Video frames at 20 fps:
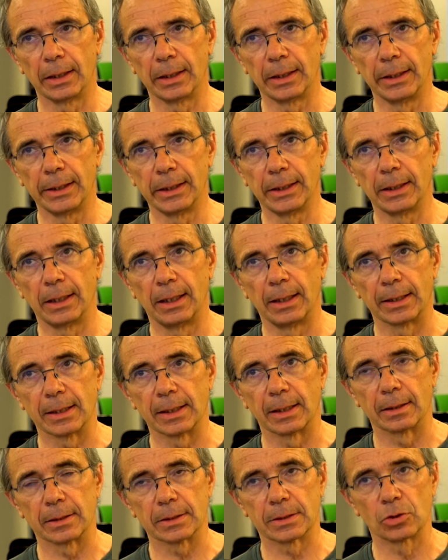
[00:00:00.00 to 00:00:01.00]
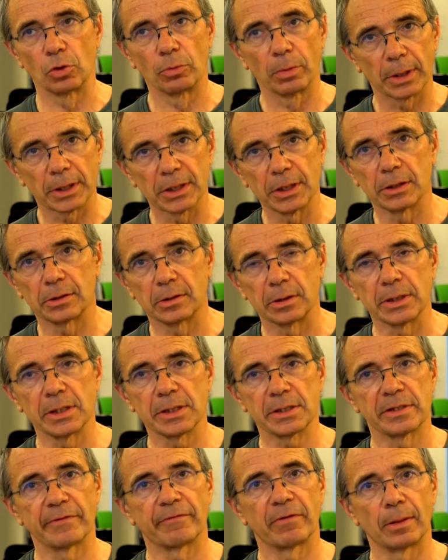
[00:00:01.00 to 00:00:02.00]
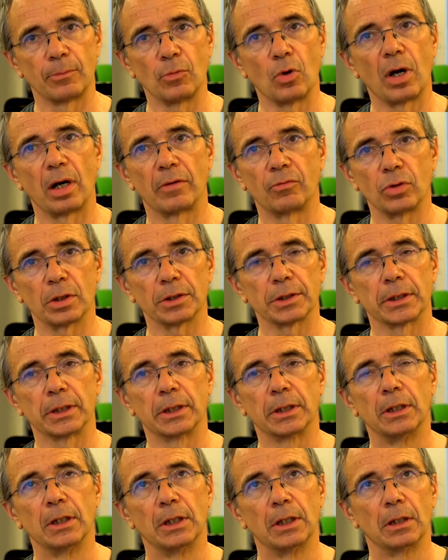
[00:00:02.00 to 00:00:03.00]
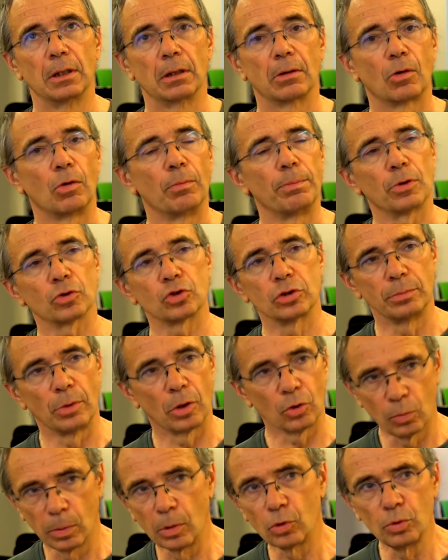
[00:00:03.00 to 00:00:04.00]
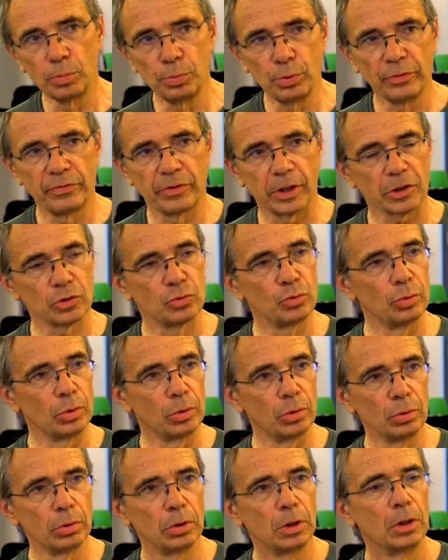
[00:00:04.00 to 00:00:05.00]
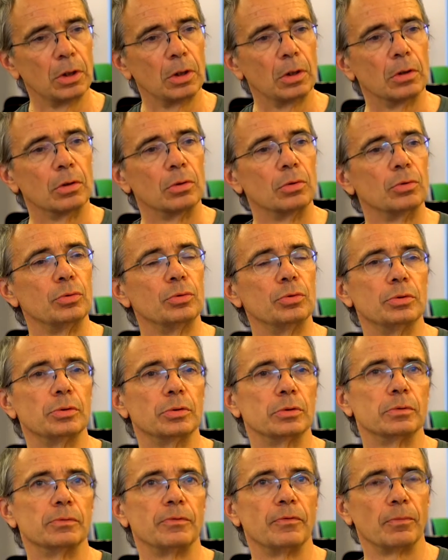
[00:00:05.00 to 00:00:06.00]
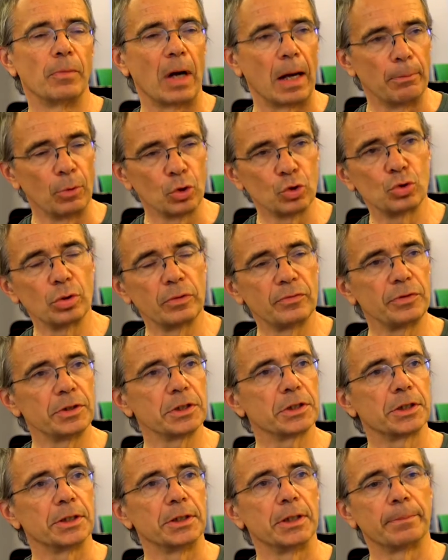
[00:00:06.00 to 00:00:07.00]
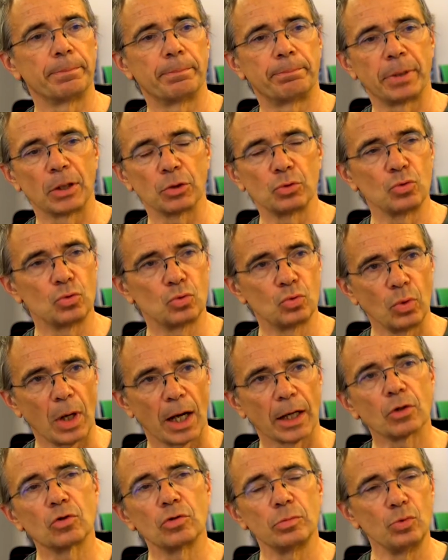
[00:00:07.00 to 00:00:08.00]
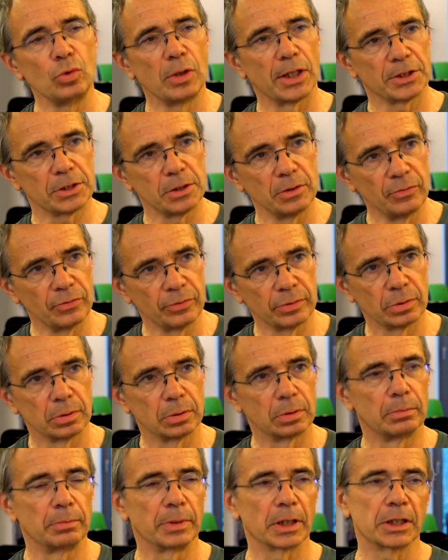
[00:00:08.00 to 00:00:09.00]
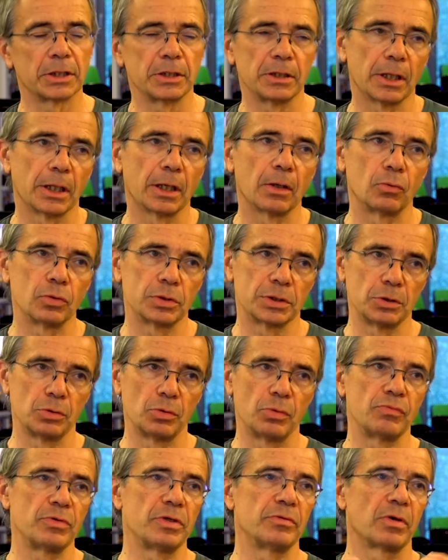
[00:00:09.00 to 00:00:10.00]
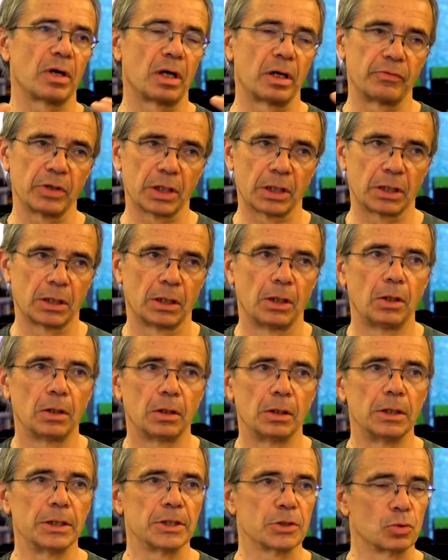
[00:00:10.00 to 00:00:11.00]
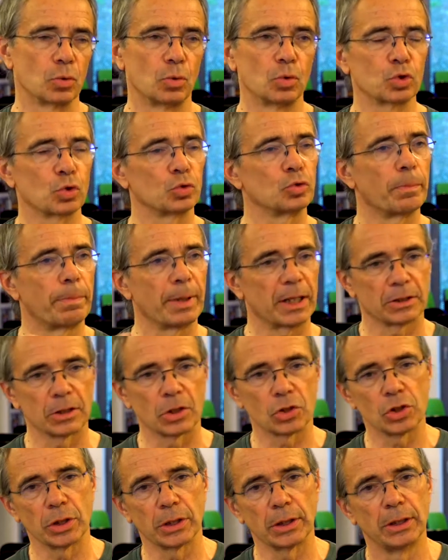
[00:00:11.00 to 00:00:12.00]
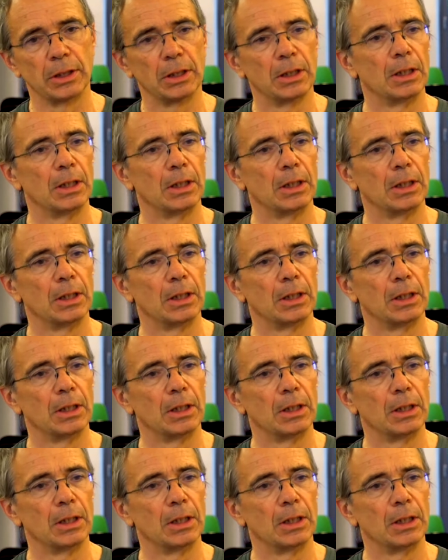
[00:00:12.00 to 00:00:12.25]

Et la sobriété, c'est vraiment avoir des, comportement beaucoup plus vertueux, un mode de vie qui n'est pas du tout accumulatif, mais qui est aussi de vivre avec les autres, de partager